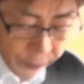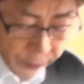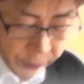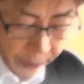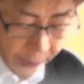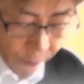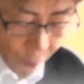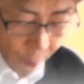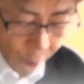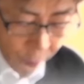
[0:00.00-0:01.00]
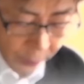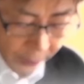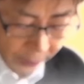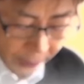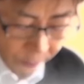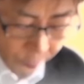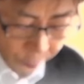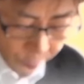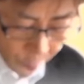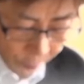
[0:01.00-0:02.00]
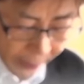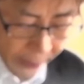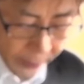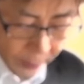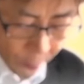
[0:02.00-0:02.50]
すぐに目をつけられますよ。